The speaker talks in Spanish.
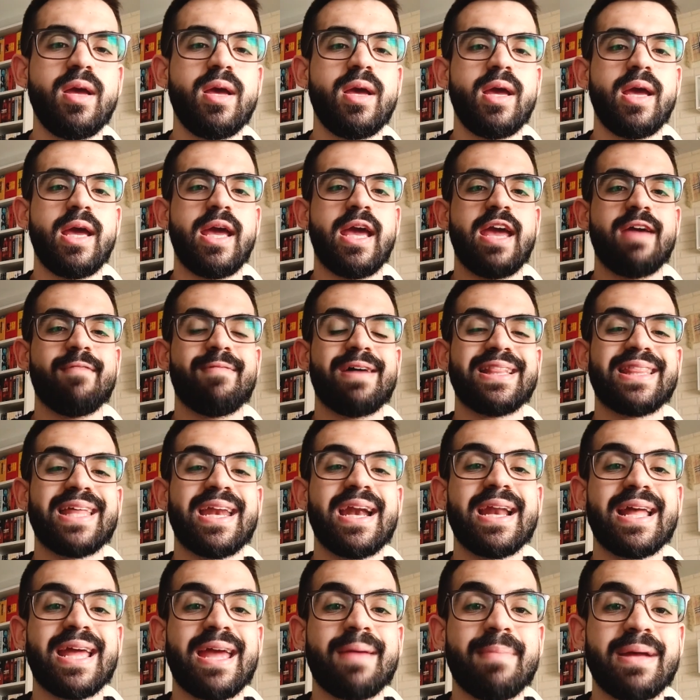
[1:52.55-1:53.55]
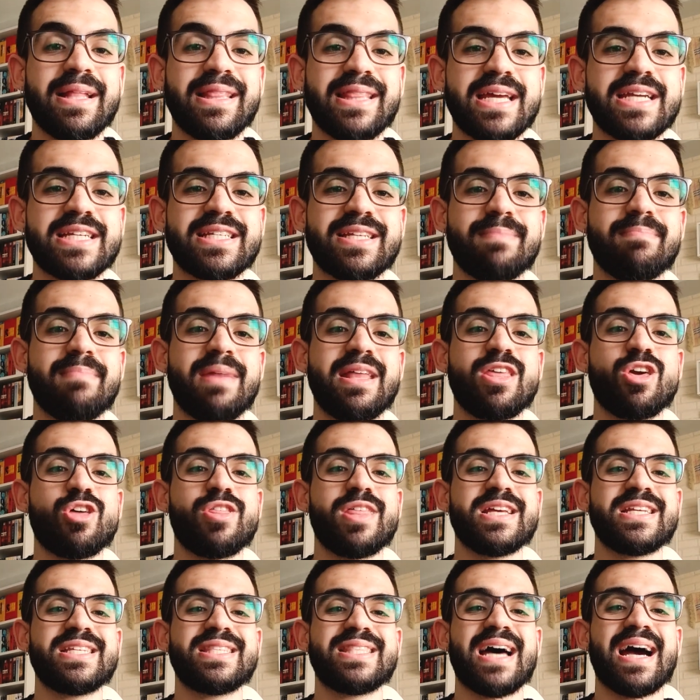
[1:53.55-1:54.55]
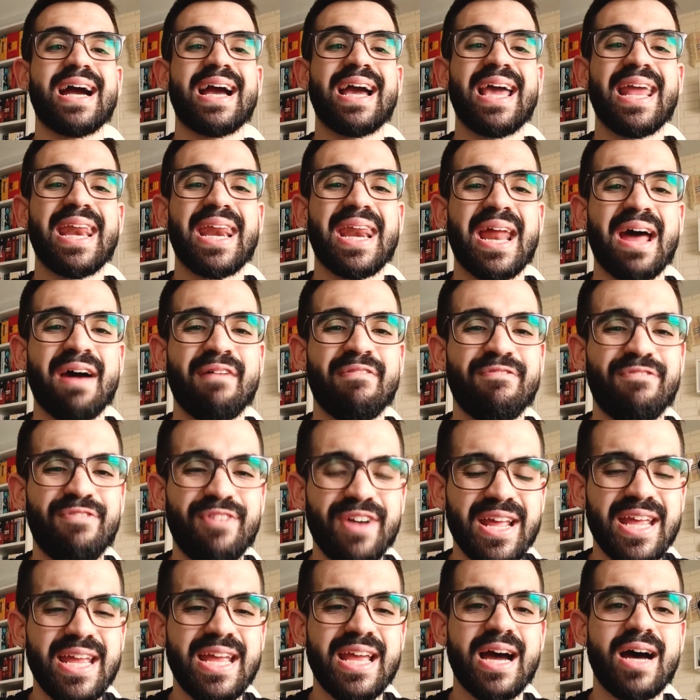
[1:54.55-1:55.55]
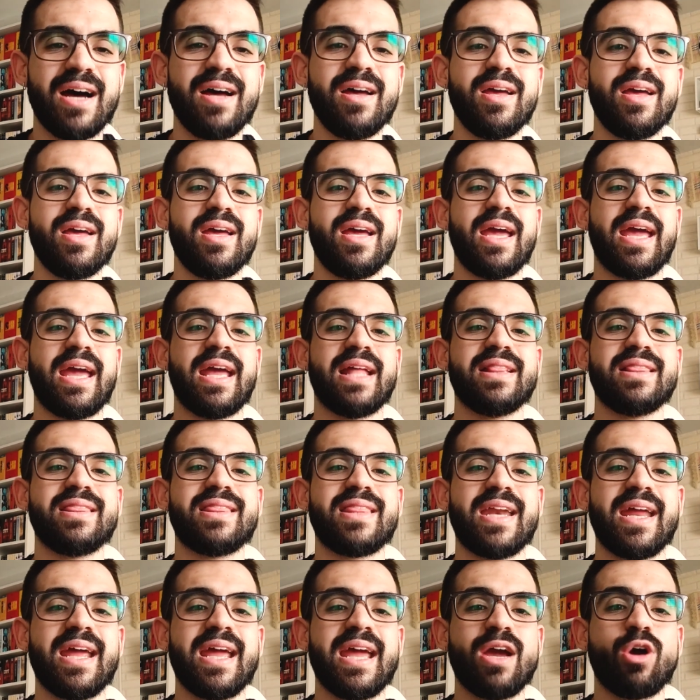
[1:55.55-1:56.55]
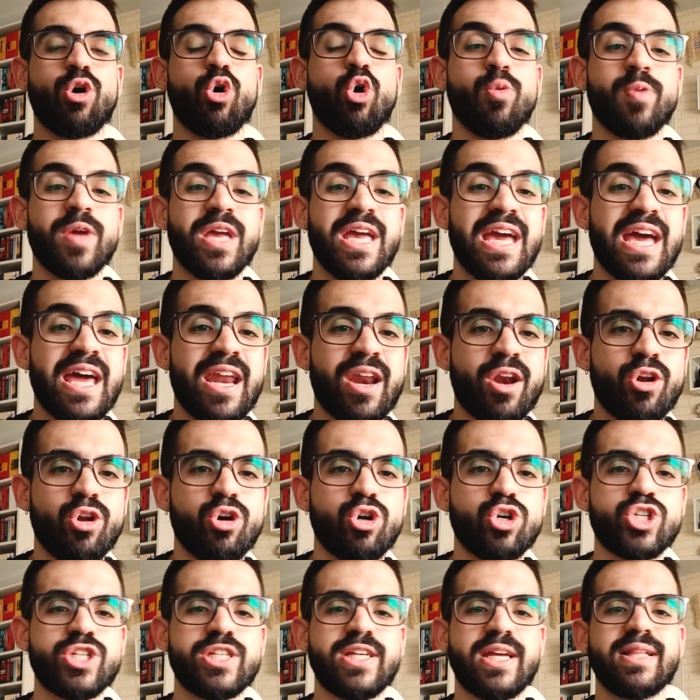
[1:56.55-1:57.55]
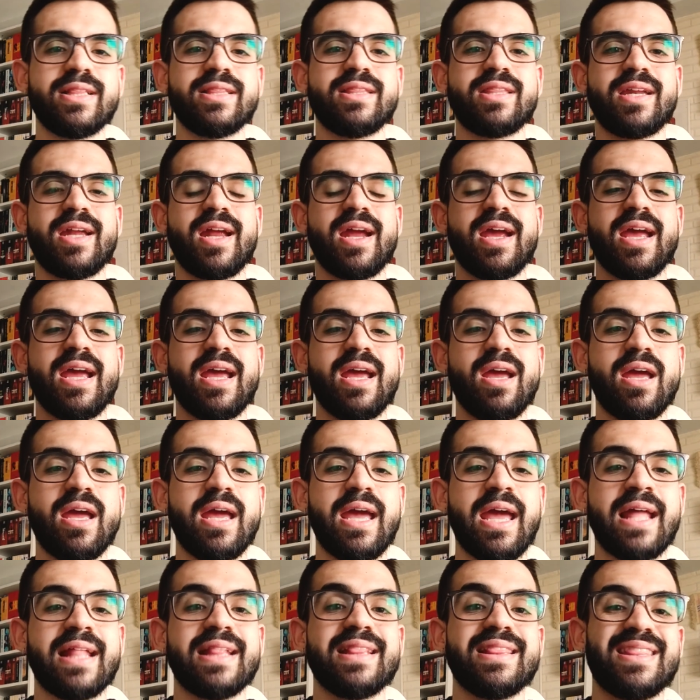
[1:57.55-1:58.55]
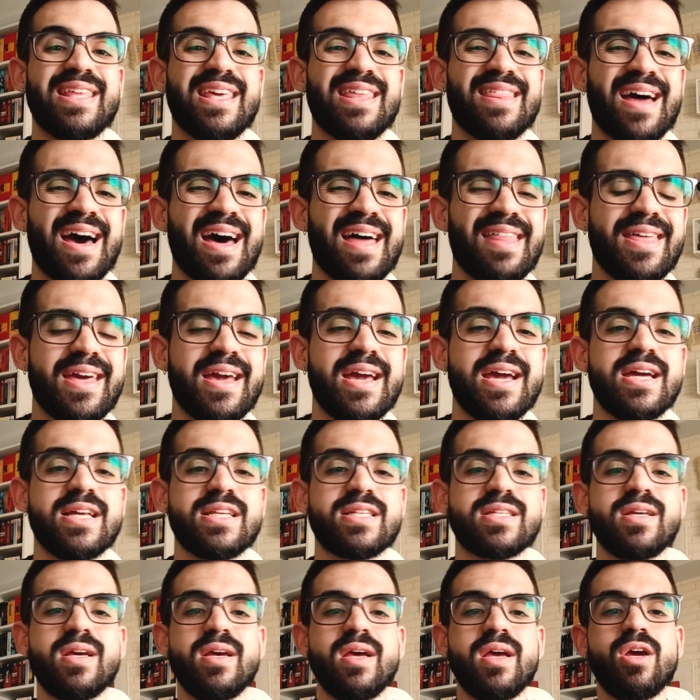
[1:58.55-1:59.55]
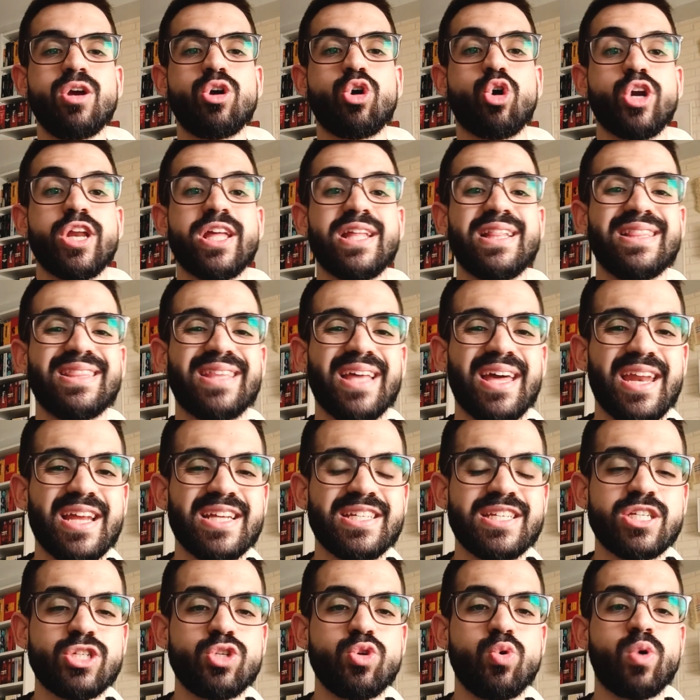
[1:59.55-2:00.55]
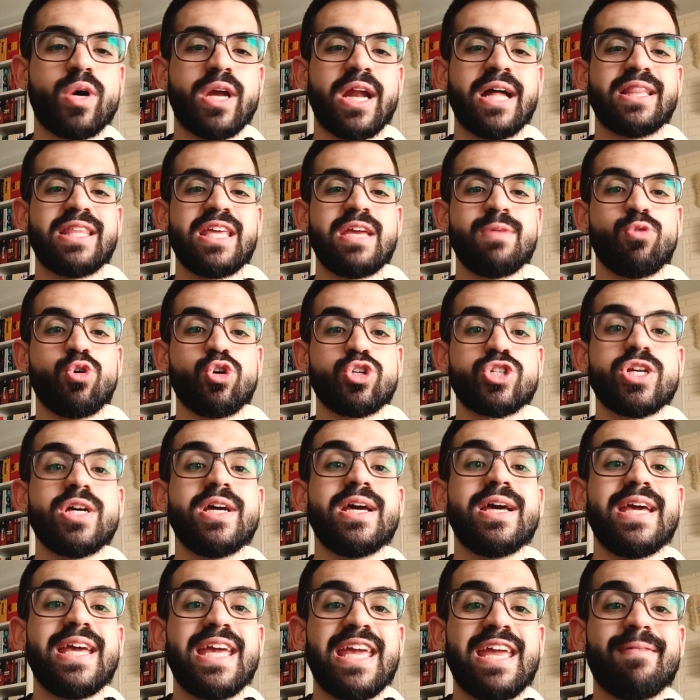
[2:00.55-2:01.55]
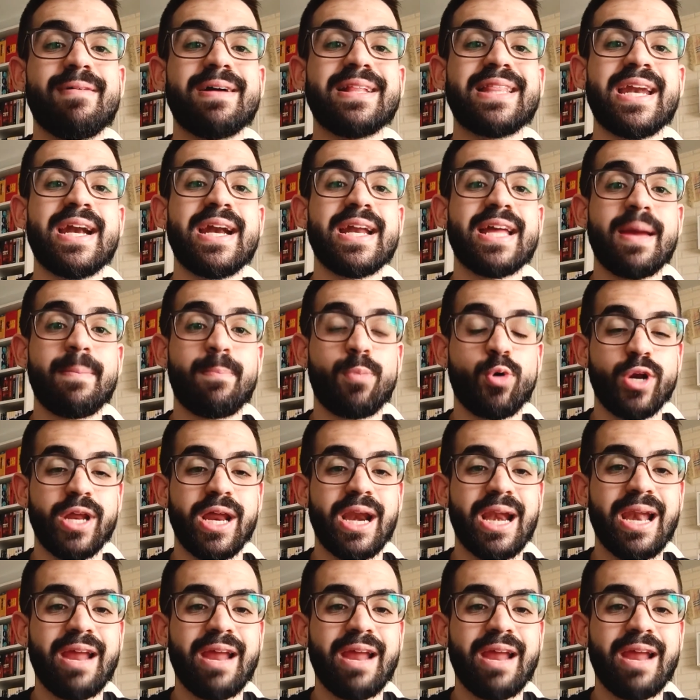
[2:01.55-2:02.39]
eh, va a tener que meterse en medio de esta guerra fría entre gobiernos, entre entidades con intereses lucrativos y va a tener que ponerle